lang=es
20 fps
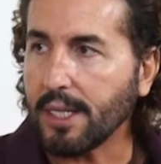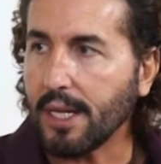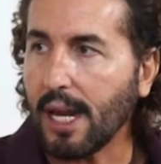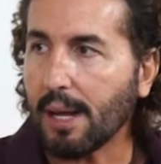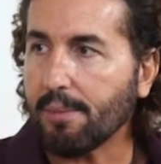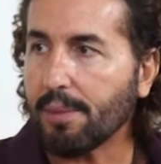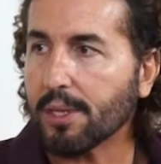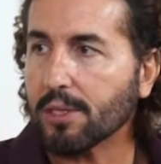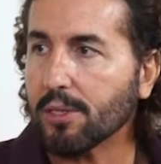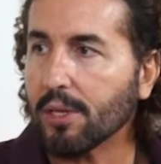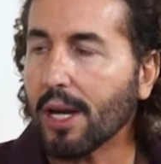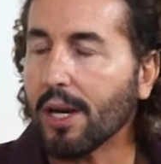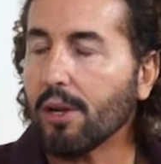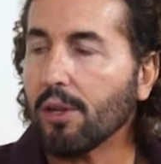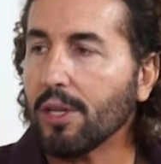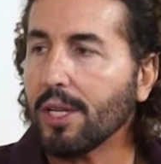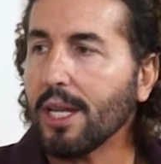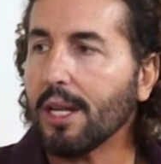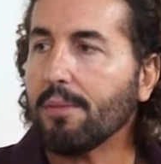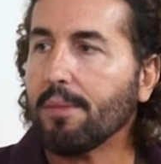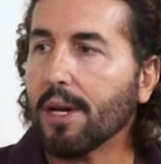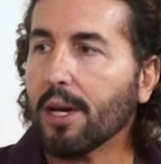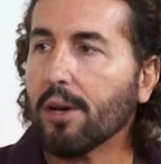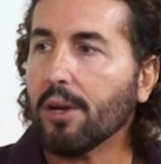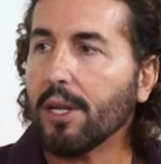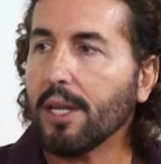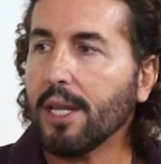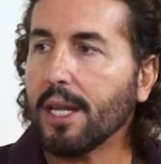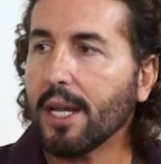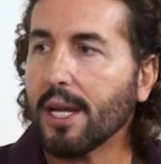Y la persona no tiene
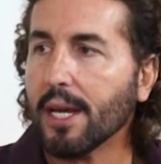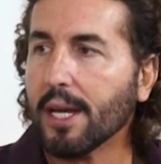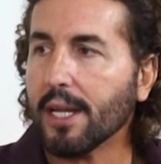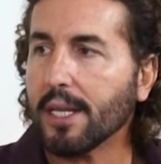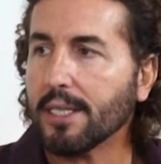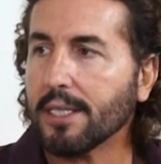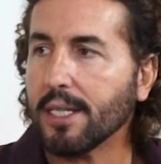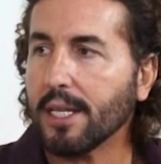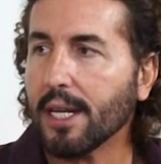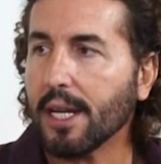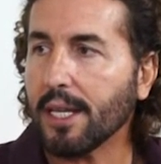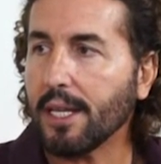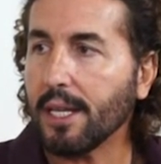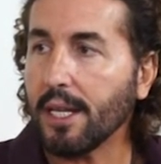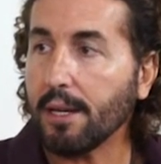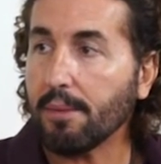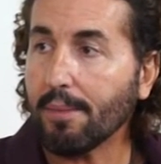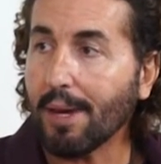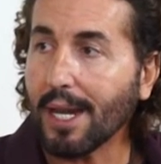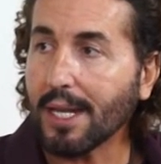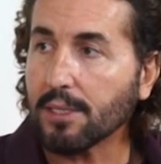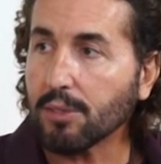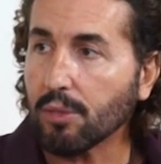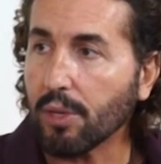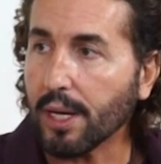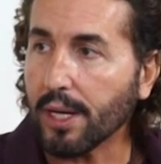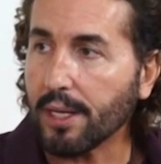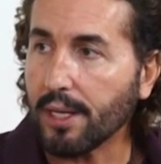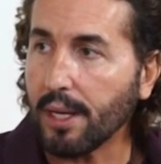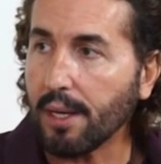mejor idea que decir que tiene mala
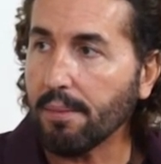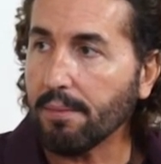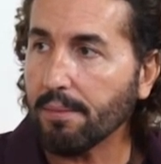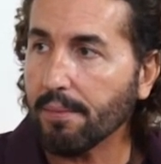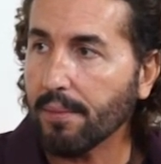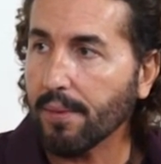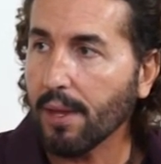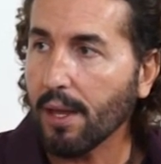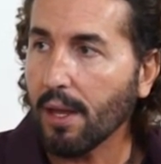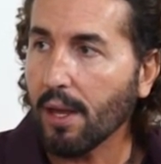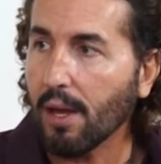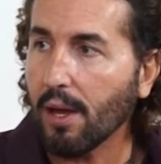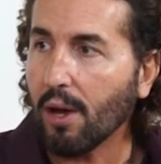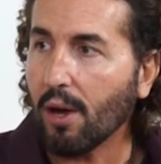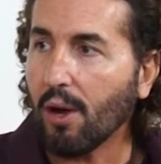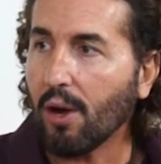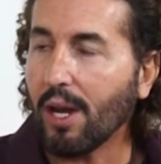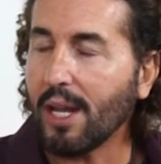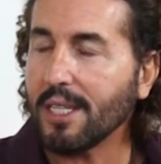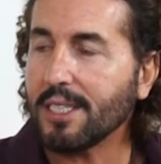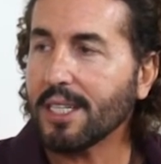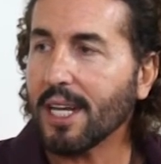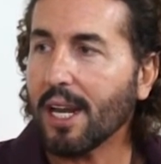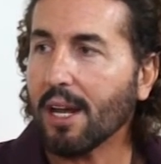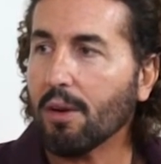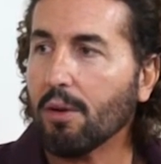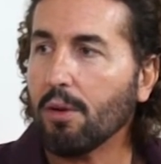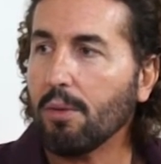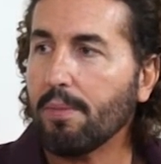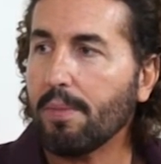suerte o le echa
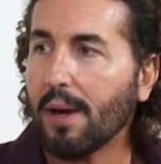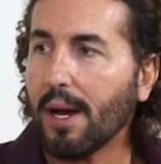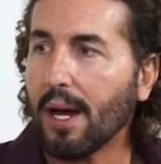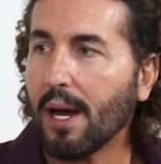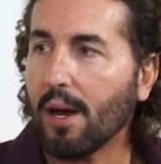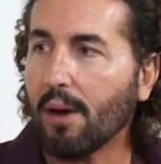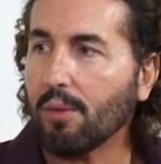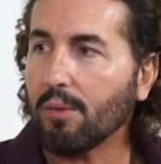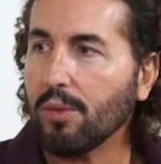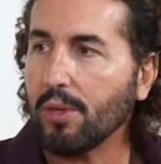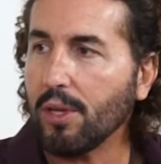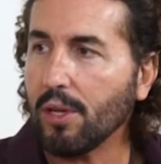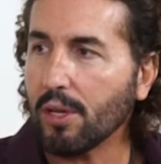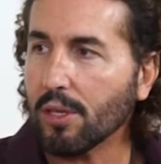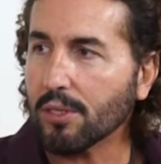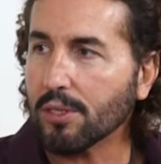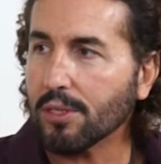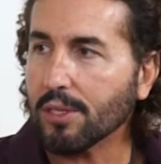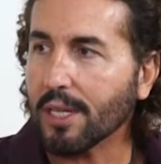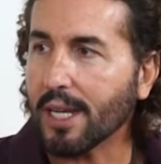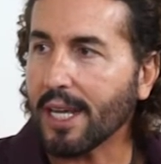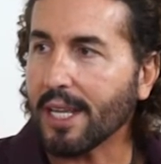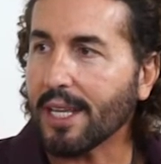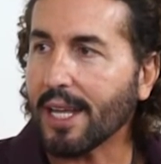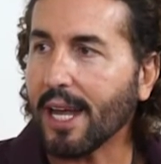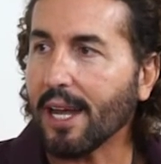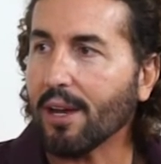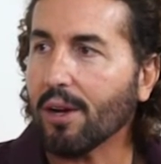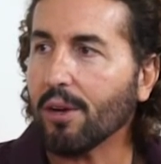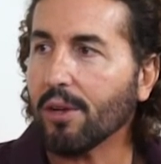la culpa a un Dios que
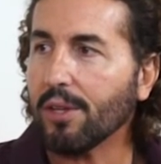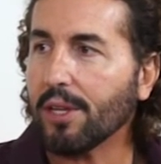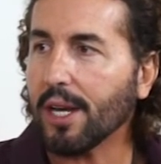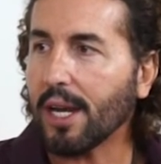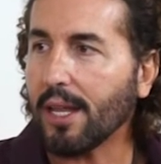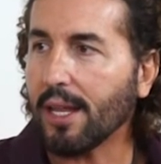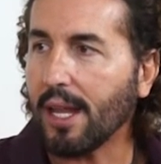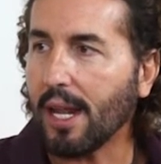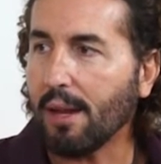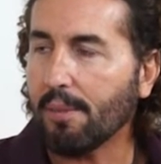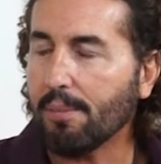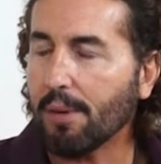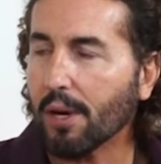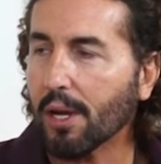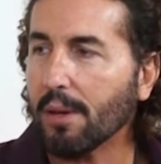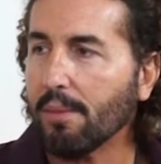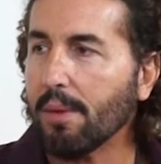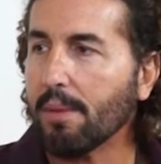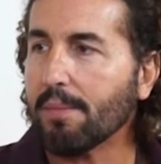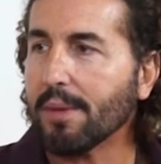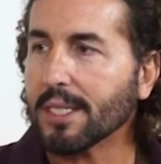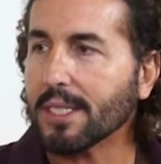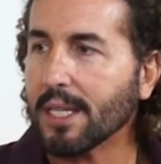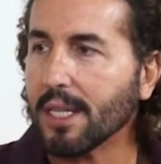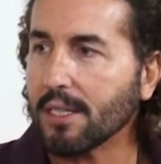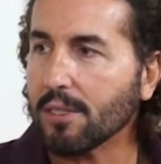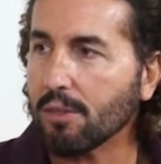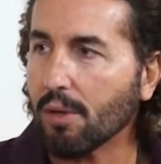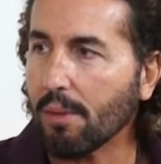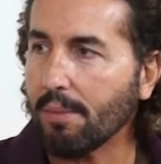está en contra de él. ¿Por qué me
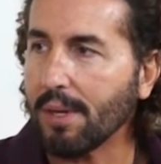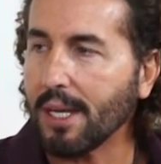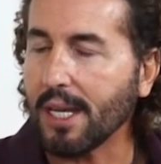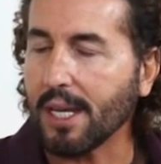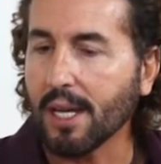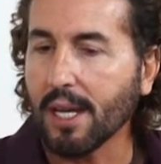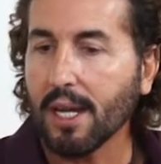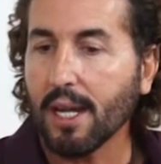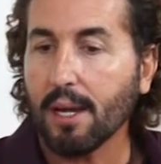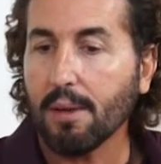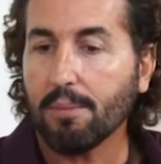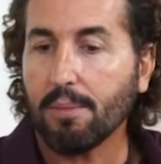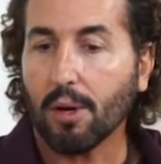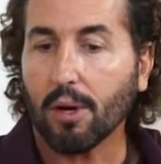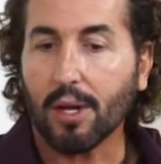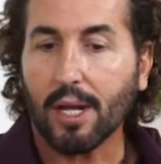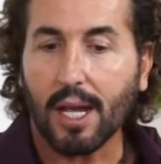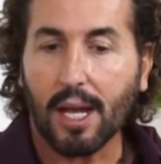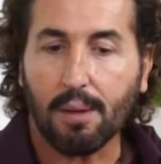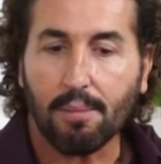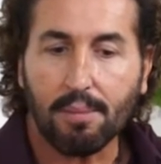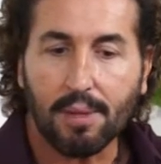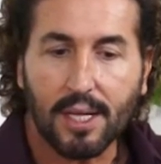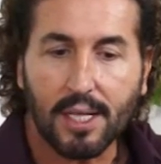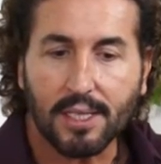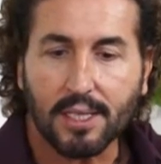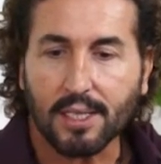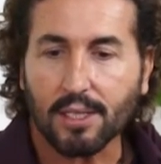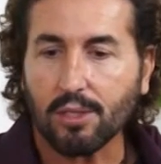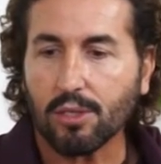pasa esto a mí? ¿Por qué a
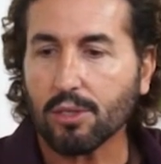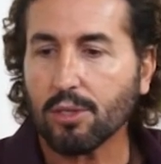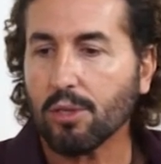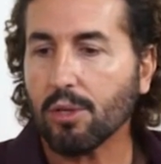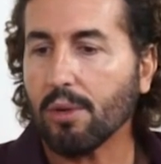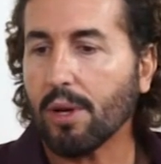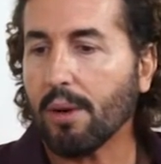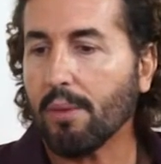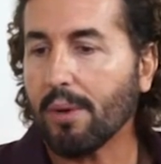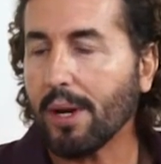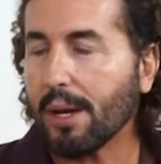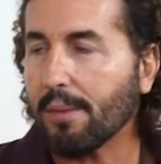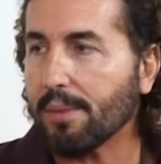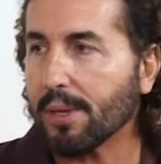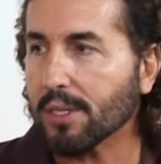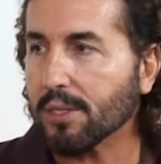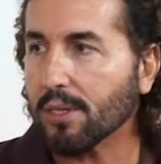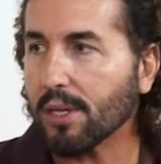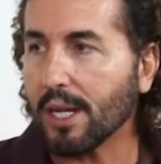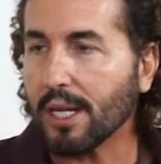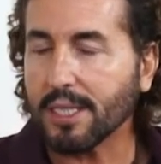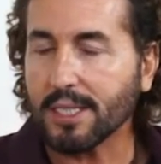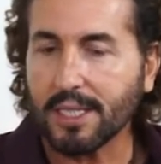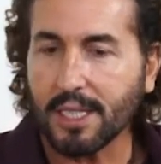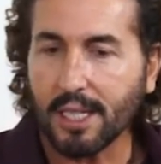mí si yo soy una buena persona?